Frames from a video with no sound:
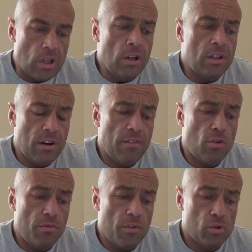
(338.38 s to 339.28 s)

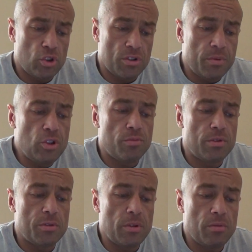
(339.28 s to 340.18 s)
interwałowy może zbyt,
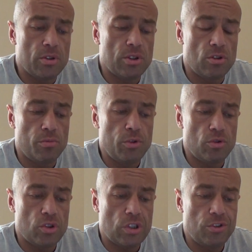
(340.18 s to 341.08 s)
zbyt mocno
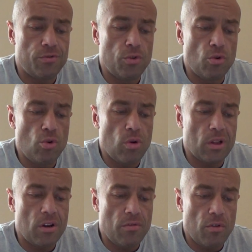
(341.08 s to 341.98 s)
obciążać Twój układ
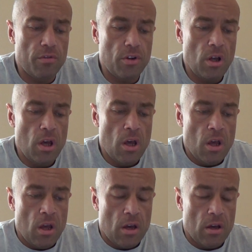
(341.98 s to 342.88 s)
nerwowy
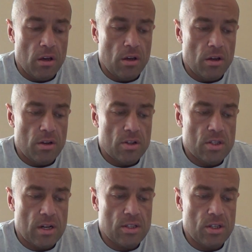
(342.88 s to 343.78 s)
y, z
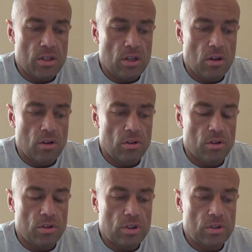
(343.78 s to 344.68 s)
racji
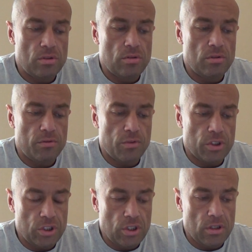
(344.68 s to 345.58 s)
y,
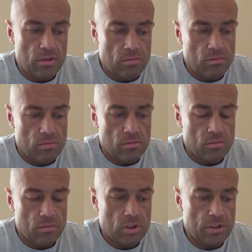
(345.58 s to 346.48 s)
właśnie
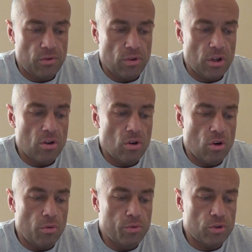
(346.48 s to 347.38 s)
swojego
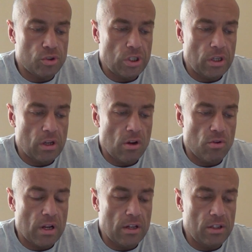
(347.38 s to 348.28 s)
obciążenia dla
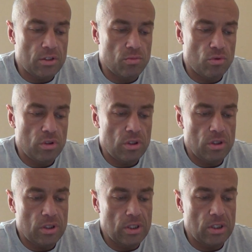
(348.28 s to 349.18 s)
organizmu i,
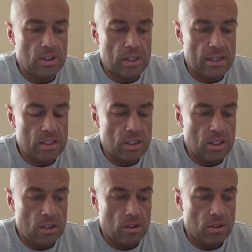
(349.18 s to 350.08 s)
i, i z
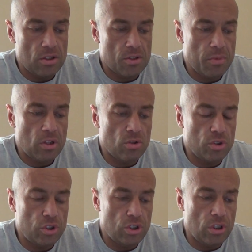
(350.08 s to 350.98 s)
racji
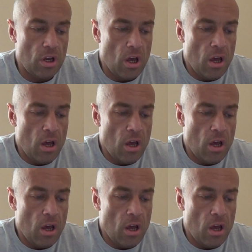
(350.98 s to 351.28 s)
zmienności